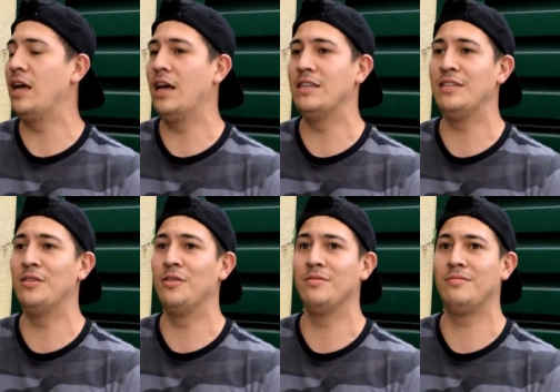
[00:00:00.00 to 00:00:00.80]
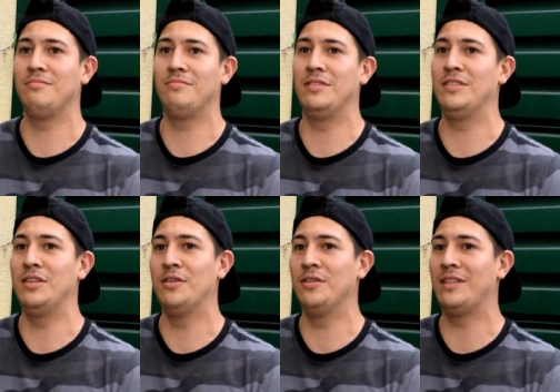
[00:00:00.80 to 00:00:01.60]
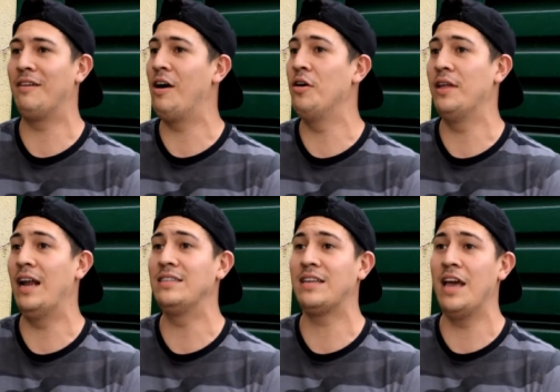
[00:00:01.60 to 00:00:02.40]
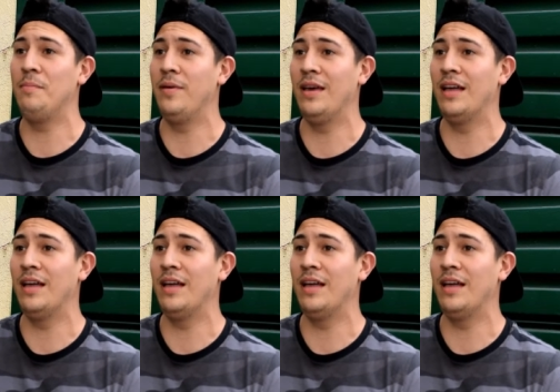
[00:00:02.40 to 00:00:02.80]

he sido, sido trabajado de landscaping,